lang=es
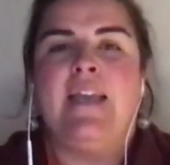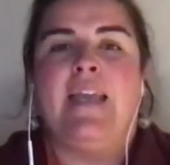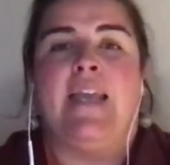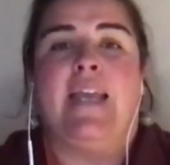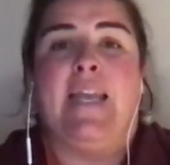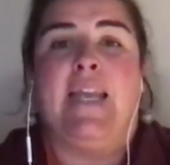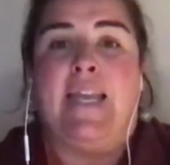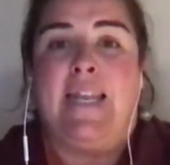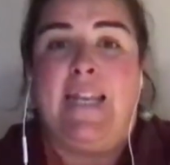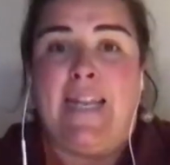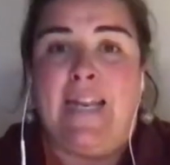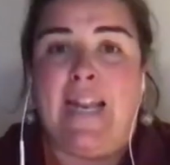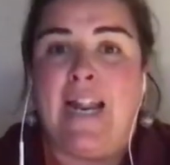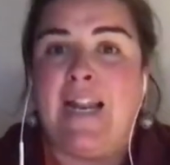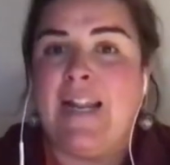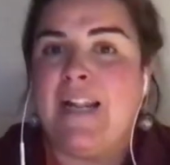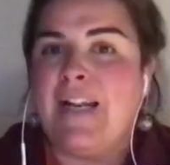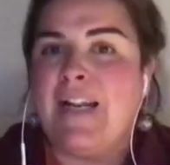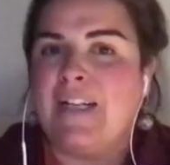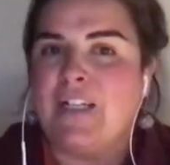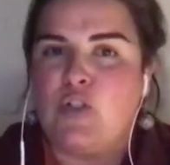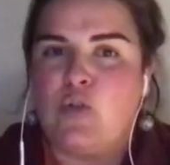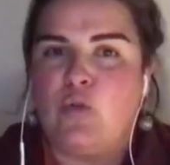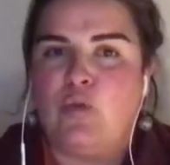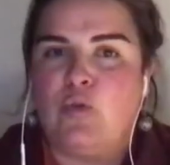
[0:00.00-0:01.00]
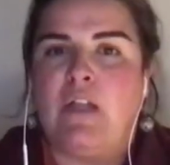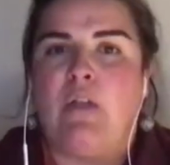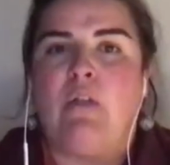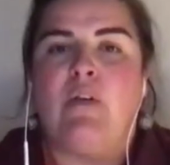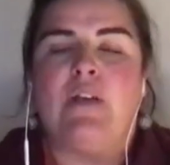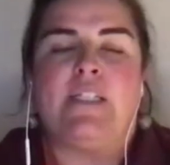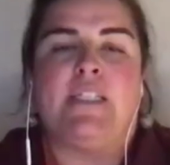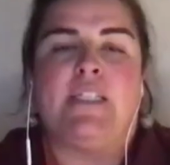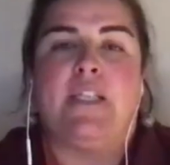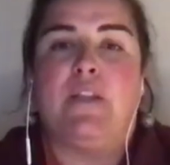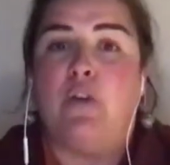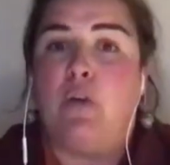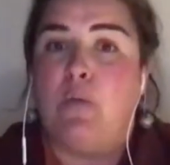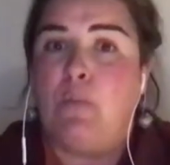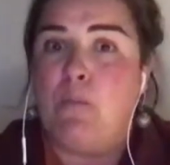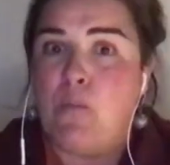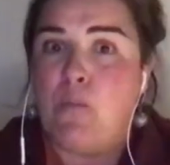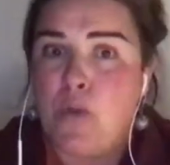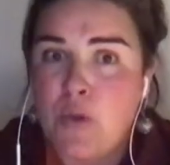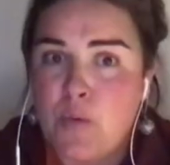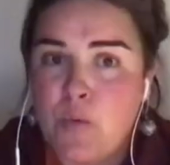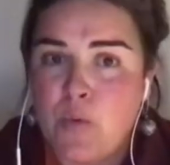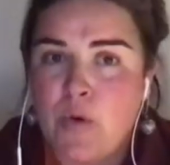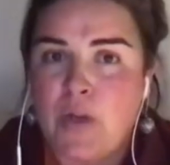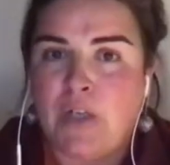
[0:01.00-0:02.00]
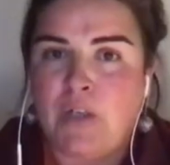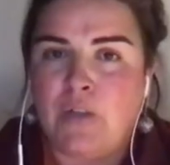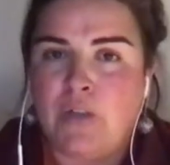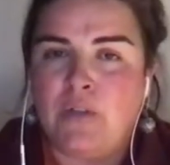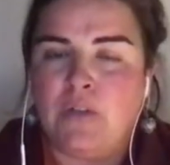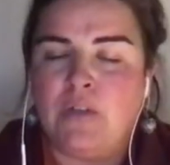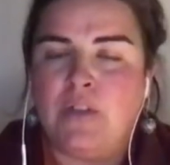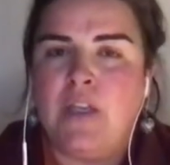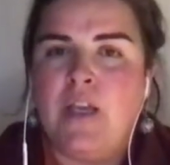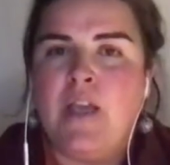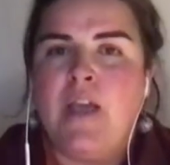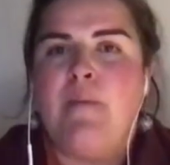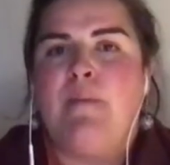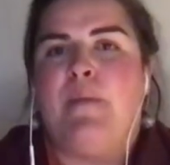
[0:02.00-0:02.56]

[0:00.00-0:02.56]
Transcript: En general el resultado ha sido muy bueno,